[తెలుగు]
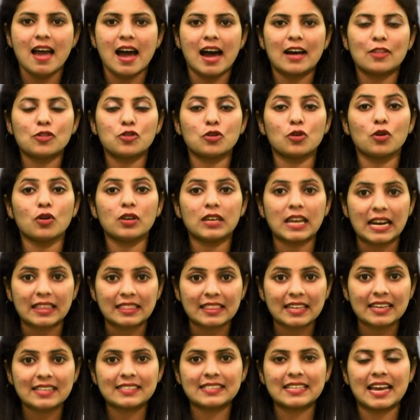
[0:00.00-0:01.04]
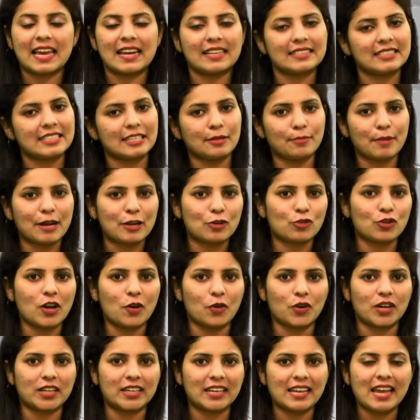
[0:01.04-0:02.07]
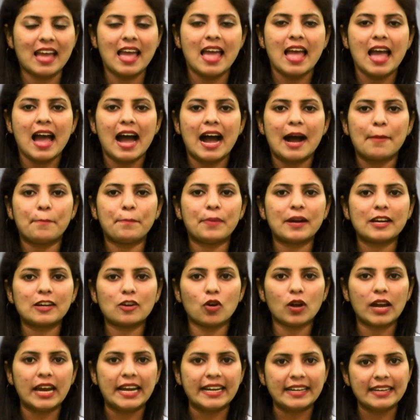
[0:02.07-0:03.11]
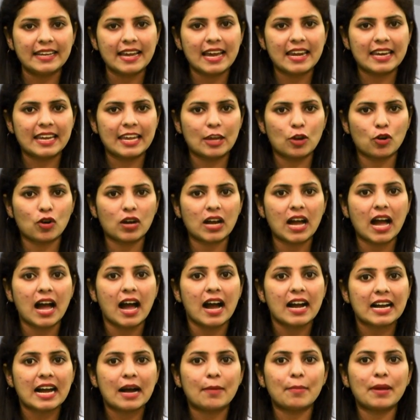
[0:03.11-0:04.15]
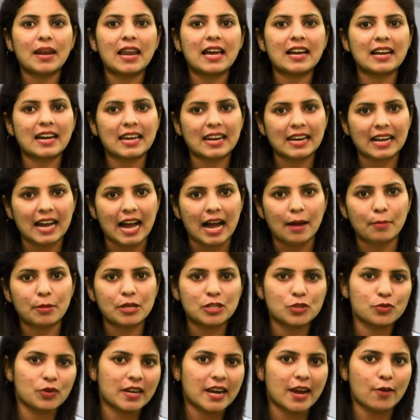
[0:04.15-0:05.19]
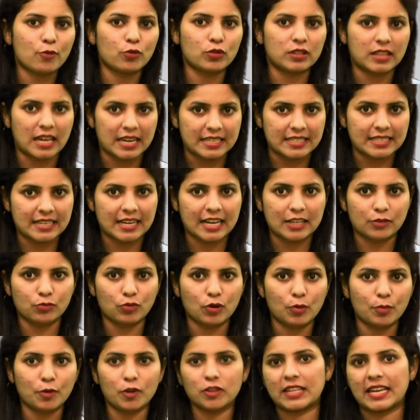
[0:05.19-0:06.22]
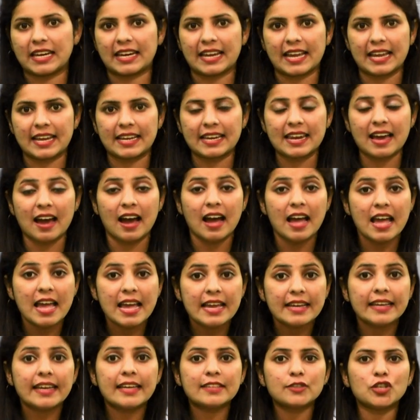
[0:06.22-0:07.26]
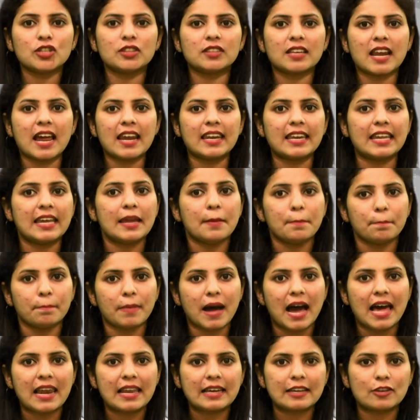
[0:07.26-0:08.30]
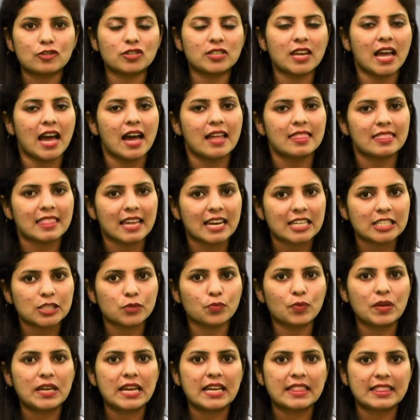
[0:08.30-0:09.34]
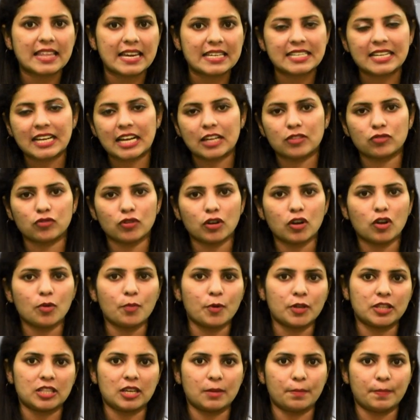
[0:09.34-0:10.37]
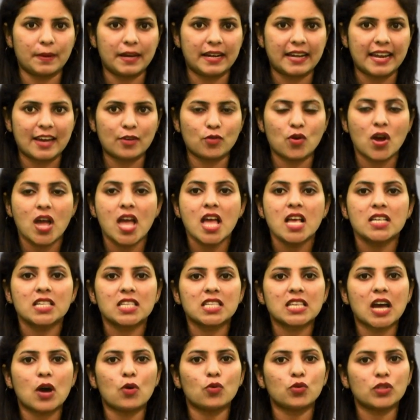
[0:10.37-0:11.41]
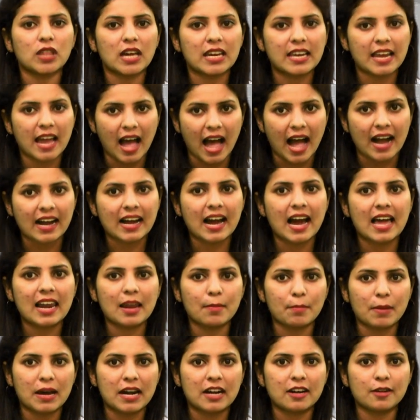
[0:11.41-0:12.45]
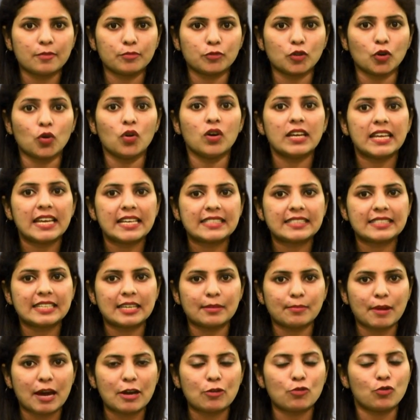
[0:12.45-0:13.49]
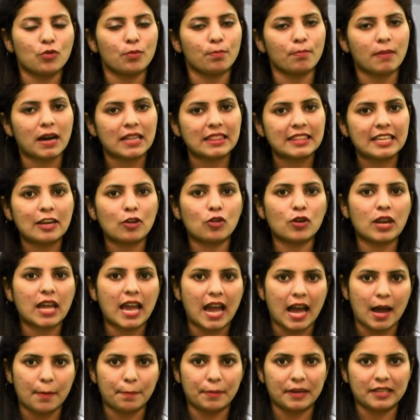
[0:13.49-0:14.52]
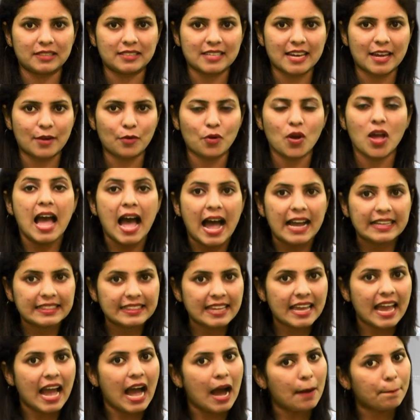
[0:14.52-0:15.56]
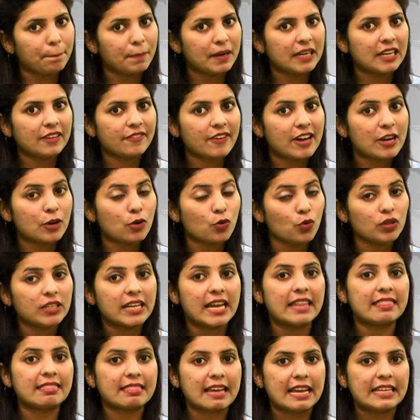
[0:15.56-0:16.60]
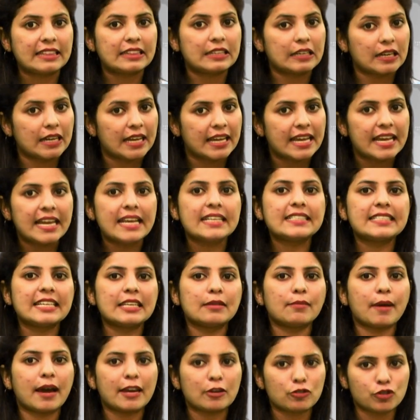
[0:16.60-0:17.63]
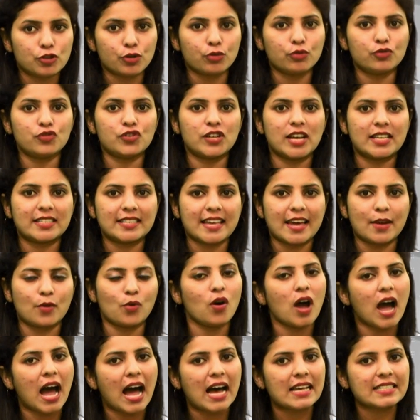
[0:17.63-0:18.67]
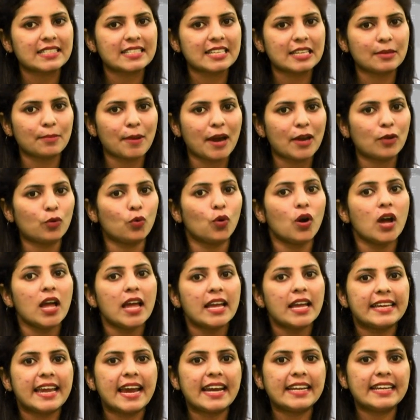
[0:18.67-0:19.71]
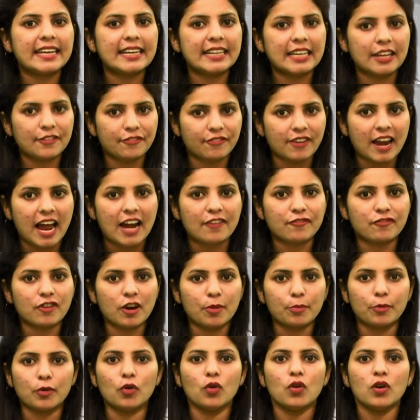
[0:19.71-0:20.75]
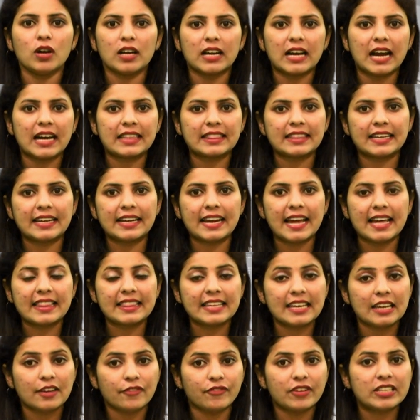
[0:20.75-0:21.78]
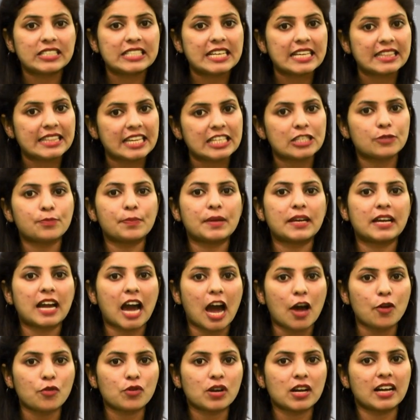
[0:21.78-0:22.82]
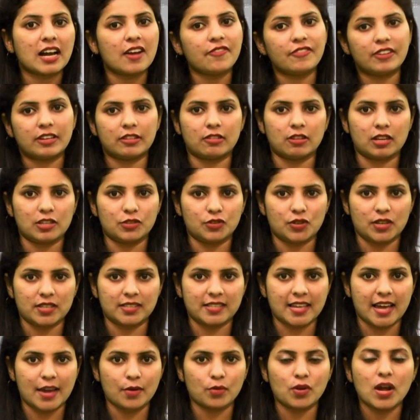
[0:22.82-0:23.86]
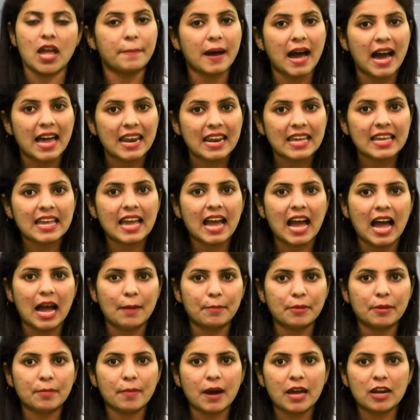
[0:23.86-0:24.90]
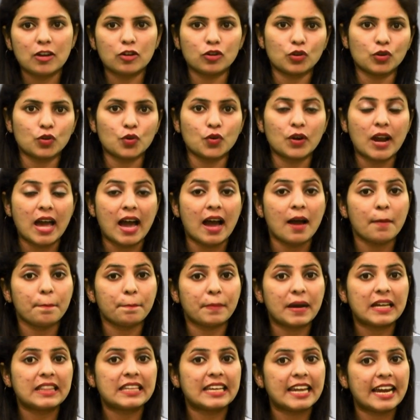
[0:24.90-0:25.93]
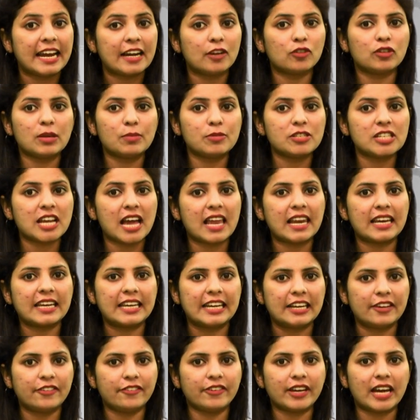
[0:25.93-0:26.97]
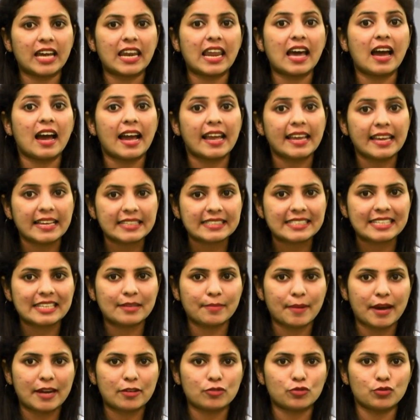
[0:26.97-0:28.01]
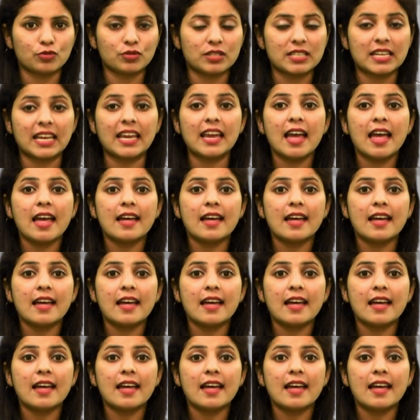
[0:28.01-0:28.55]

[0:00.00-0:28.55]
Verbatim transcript: అందులో నర్తనశాల సినిమా కూడా ఒకటి అప్పట్లో ఎన్టీఆర్ హీరోగా కమలాకర కామేశ్వరరావు దర్శకత్వంలో తెరకెక్కిన ఈ చిత్రాన్ని బాలకృష్ణ తన స్వీయ దర్శకత్వంలో మొదలుపెట్టారు సౌందర్య అకాల మరణంతో ఈ సినిమాను మధ్యలోనే ఆపేశారు అయితే అప్పటి వరకు ఎంతైతే ఈ సినిమాను షూట్ చేశారో ఆ సినిమాను ఏటీటీ ప్లాట్ఫామ్ లో గతేడాది విజయదశమి కానుకగా విడుదల చేశారు బాలయ్య అభిమానులకు కూడా పదిహేడు నిమిషాల నిడివి ఈ సినిమాను చూసి